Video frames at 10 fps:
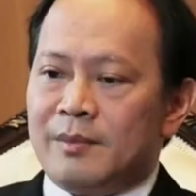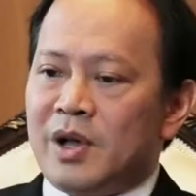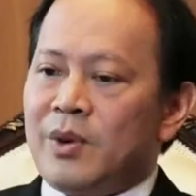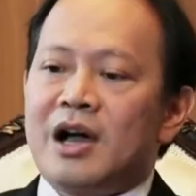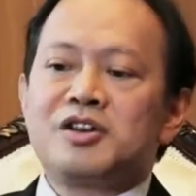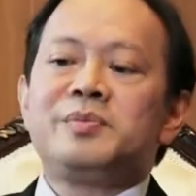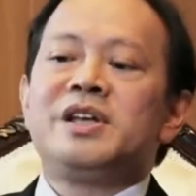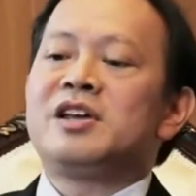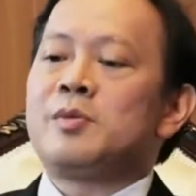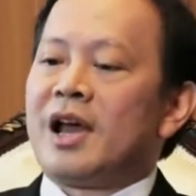แม้ว่าเขาจะ
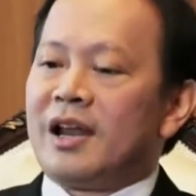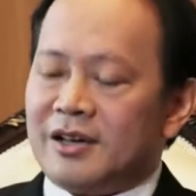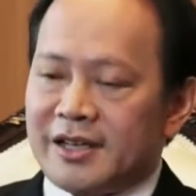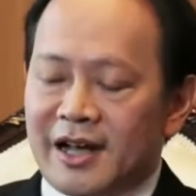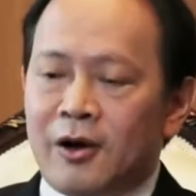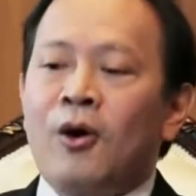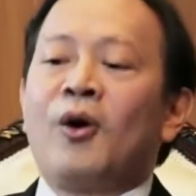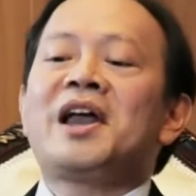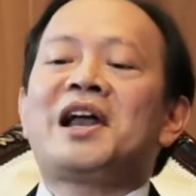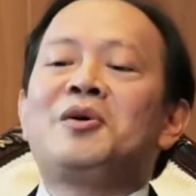มีนโยบายอะไรก็แล้ว แต่ข
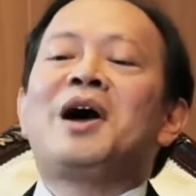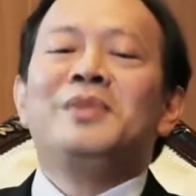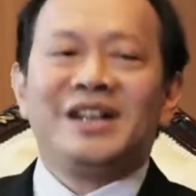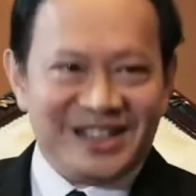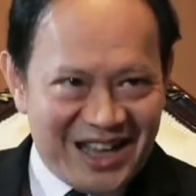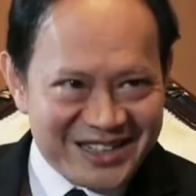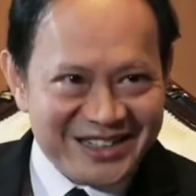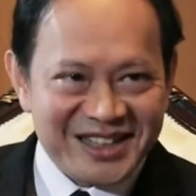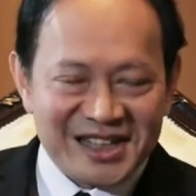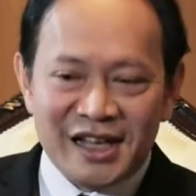อให้เขาคำนึงถึงอา
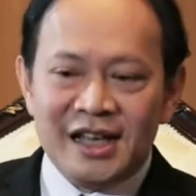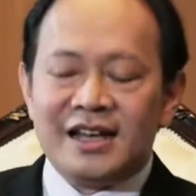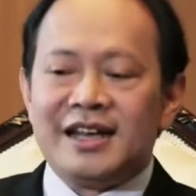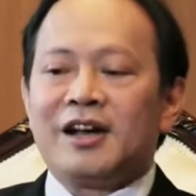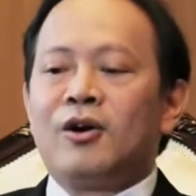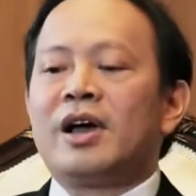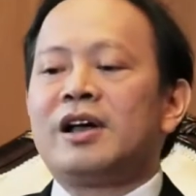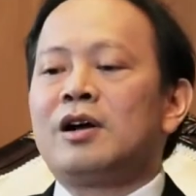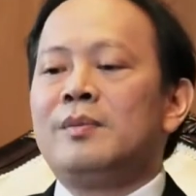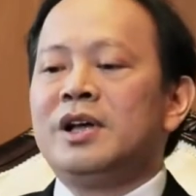เซียน และขอให้
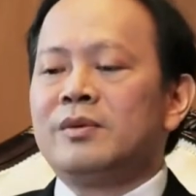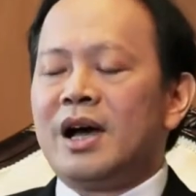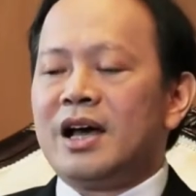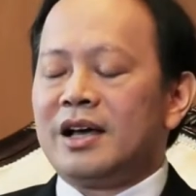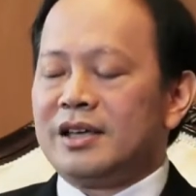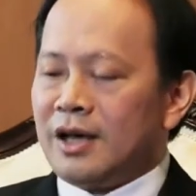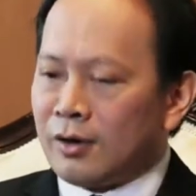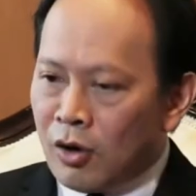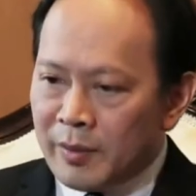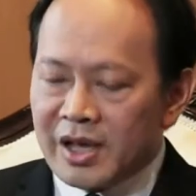เขาคำนึงว่าอย่า
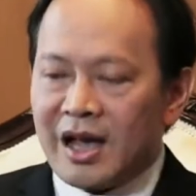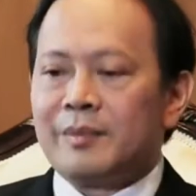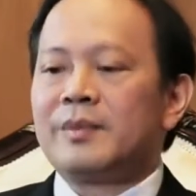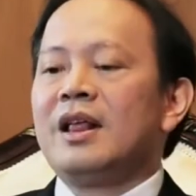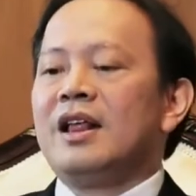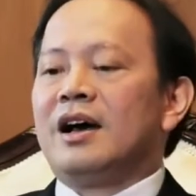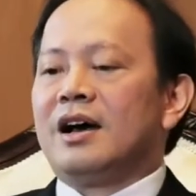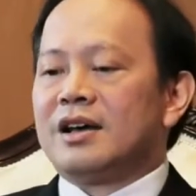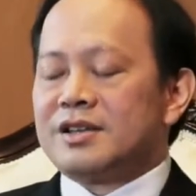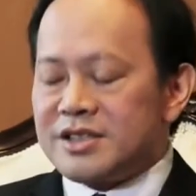งน้อยพยายาม
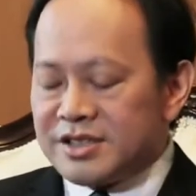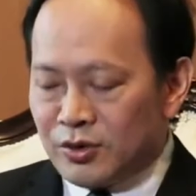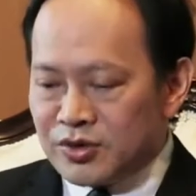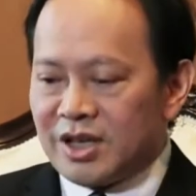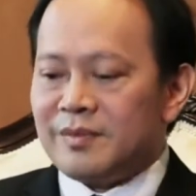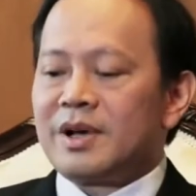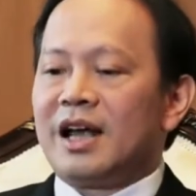ส่งเสริม